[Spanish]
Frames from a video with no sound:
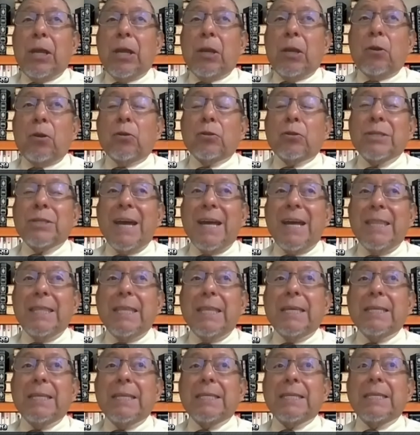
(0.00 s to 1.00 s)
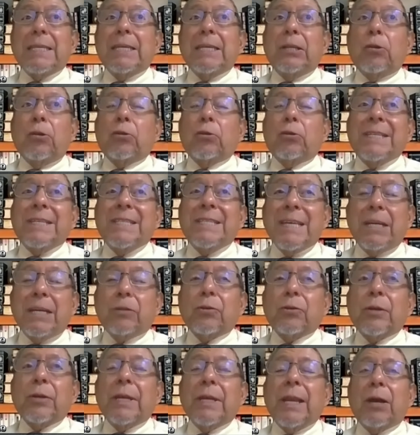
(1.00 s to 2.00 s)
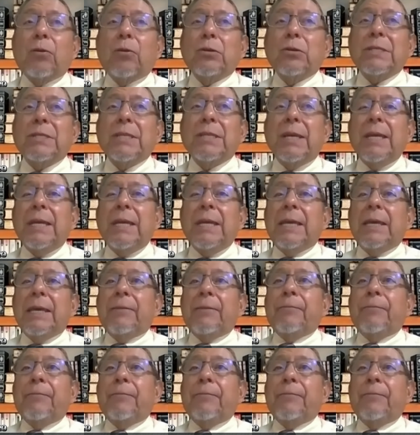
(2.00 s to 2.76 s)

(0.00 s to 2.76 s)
los Andes y los desiertos de la costa,